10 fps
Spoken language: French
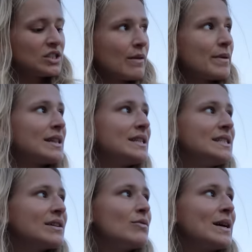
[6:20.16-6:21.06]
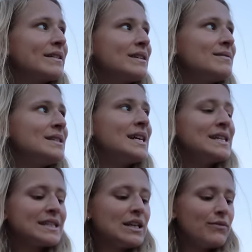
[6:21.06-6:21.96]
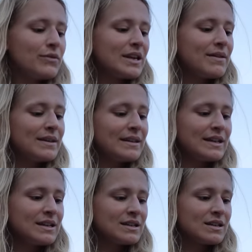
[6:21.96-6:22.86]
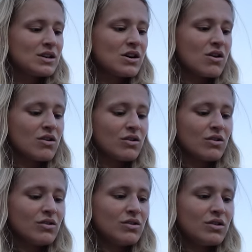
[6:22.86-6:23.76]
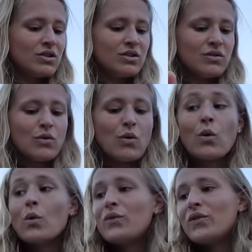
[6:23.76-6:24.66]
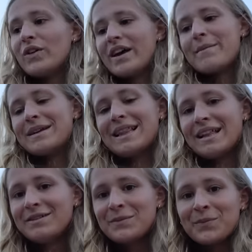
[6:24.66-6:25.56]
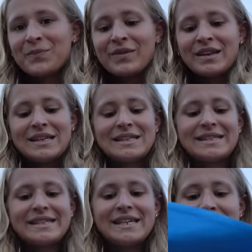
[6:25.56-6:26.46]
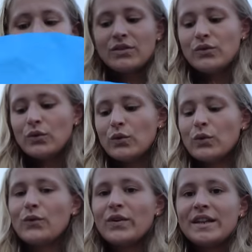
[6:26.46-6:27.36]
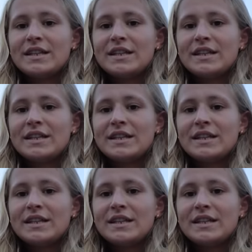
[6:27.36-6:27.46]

Je répète les dires de Martin. Ce qu'il faut éviter quand on gonfle un matelas, c'est de le gonfler